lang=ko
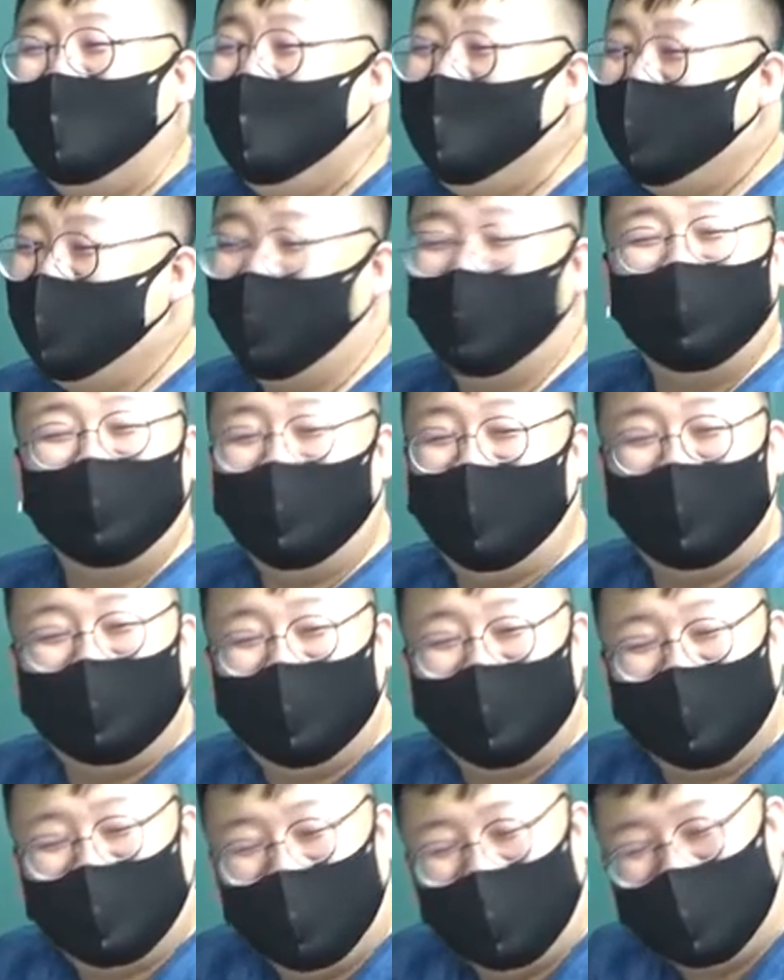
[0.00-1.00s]
전혀
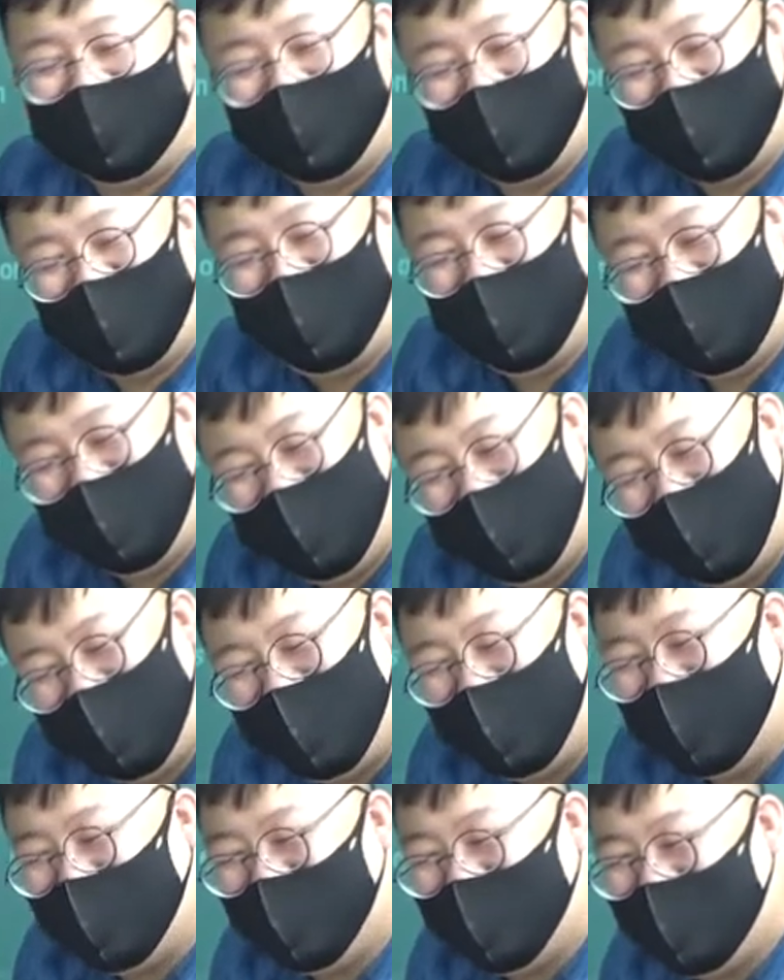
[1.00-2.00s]
예측하지 못한
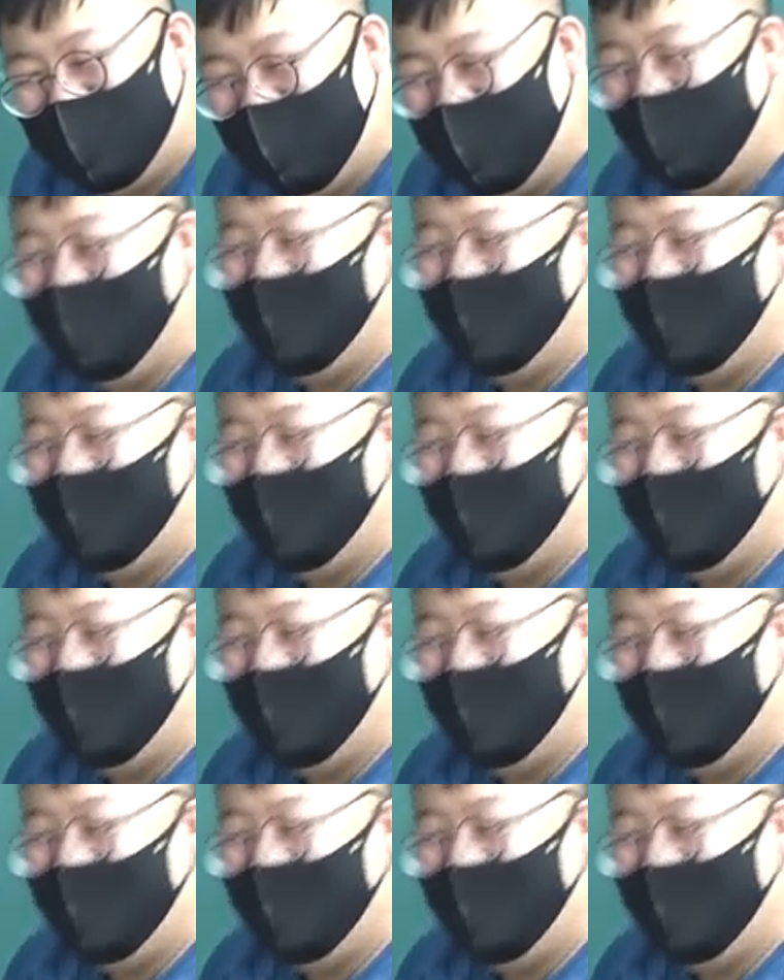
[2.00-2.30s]
거라든지